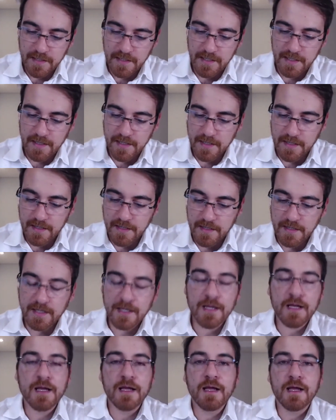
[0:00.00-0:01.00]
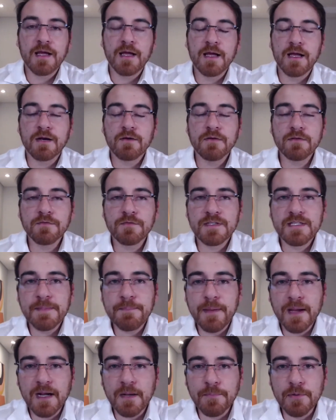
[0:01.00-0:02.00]
É, quando
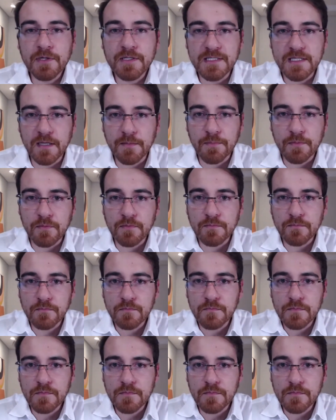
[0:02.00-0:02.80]
você pega, por exemplo,